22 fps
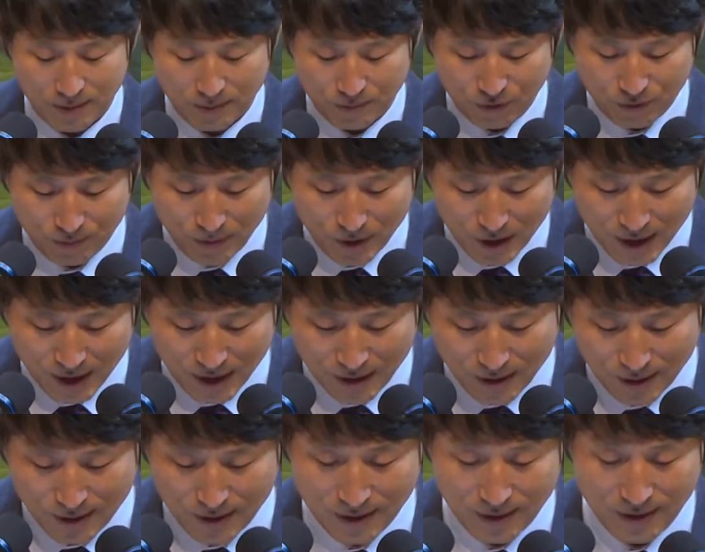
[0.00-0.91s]
분명한
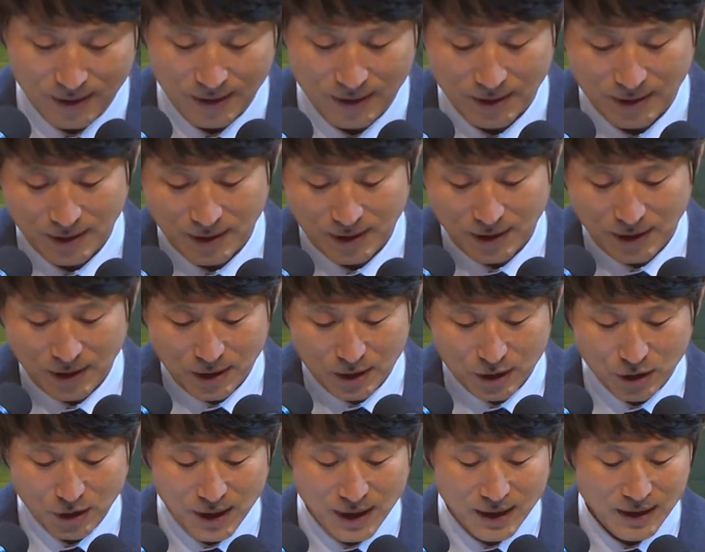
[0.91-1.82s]
것은
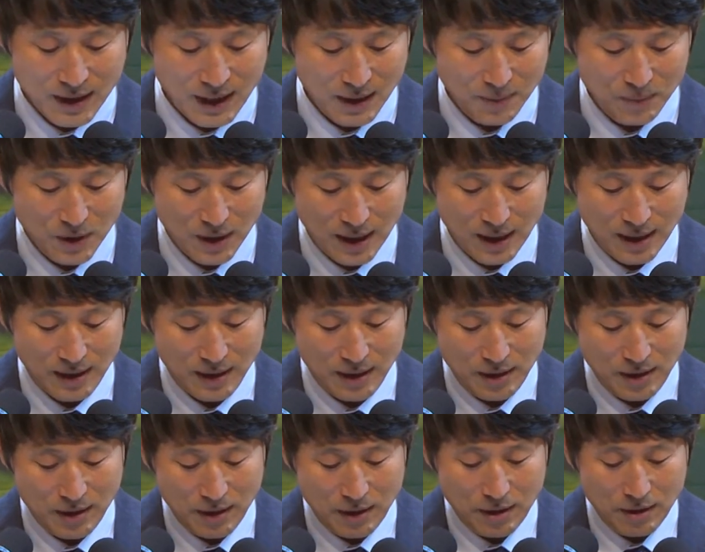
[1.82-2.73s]
저란
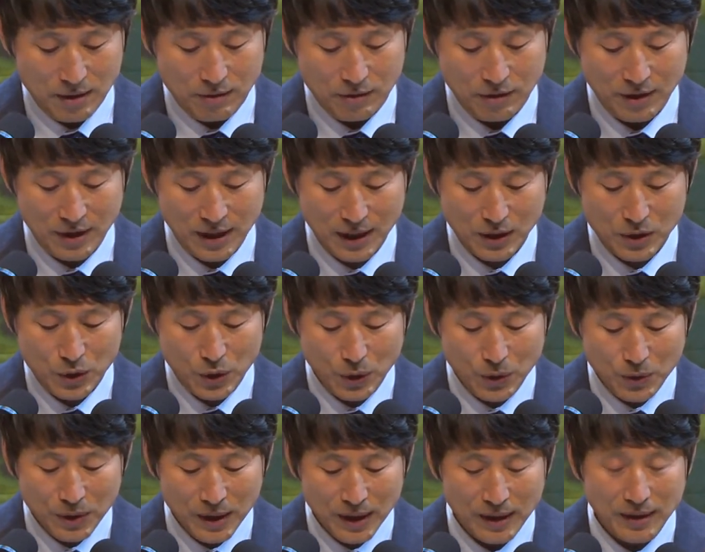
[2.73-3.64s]
사람과 우리나라
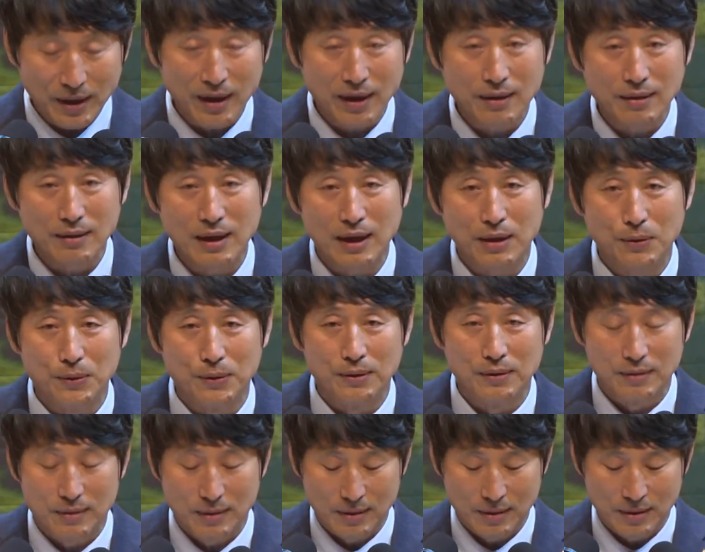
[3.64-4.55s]
최고의 대학을
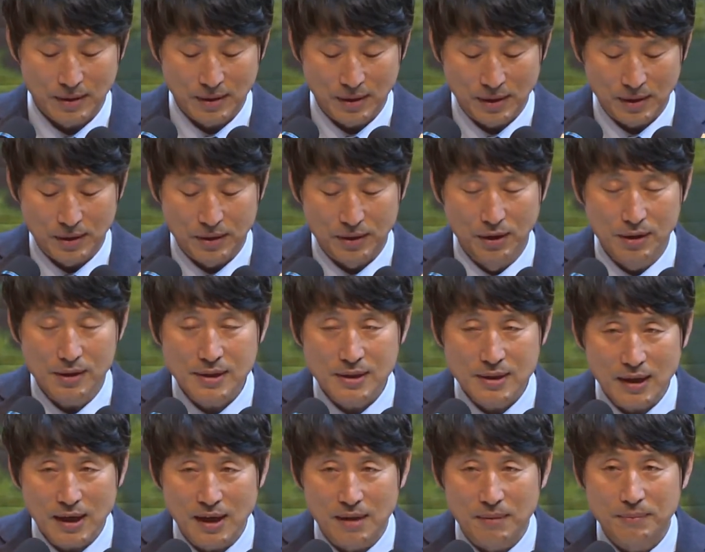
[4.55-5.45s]
나온
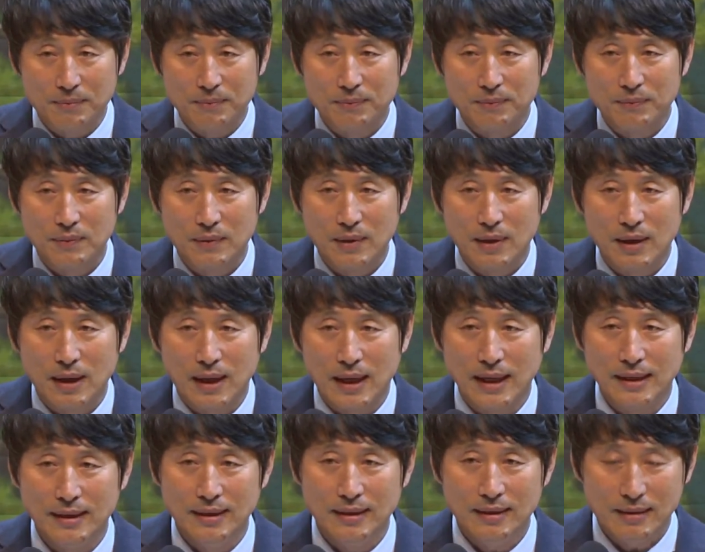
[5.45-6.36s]
10사람,
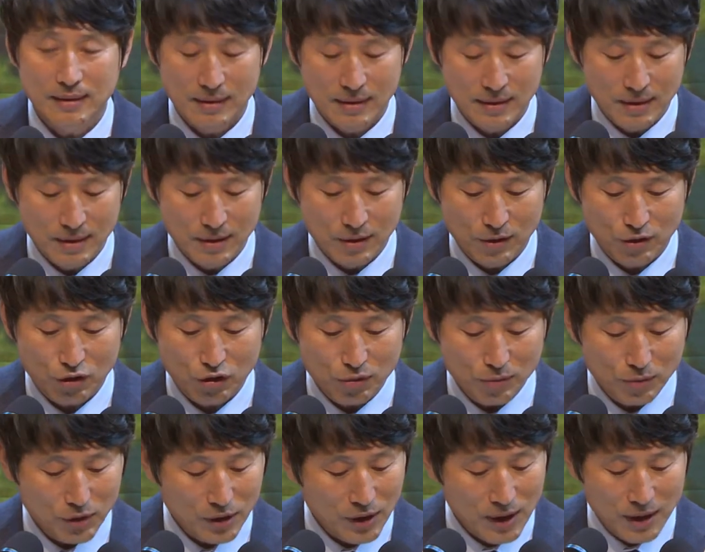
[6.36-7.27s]
아니
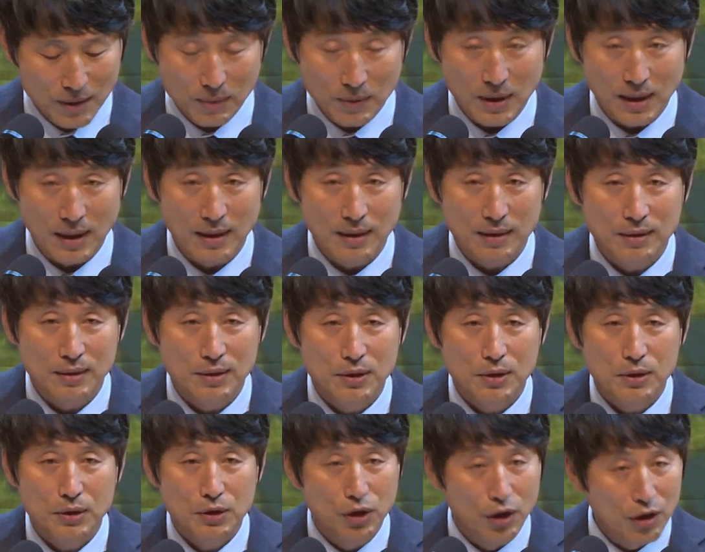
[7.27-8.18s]
20사람과
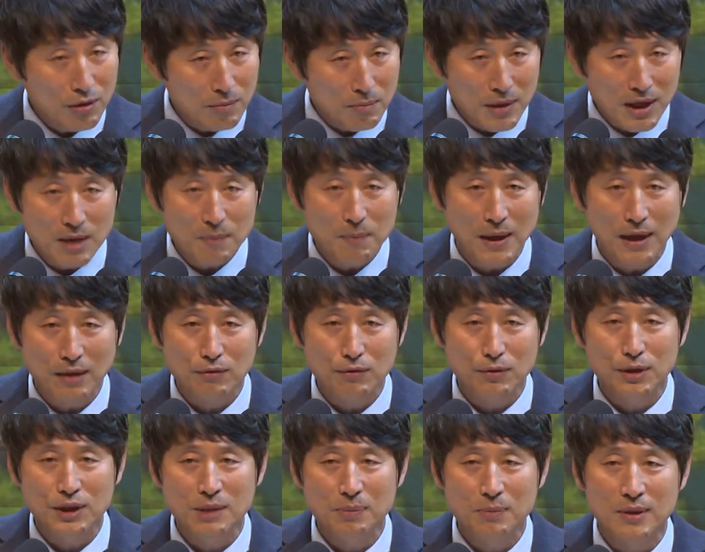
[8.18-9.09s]
정말
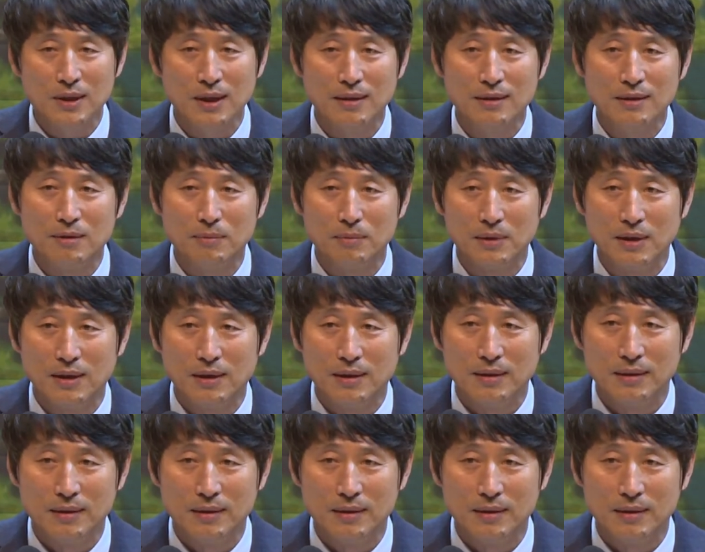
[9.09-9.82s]
바꾸고 싶지 않습니다.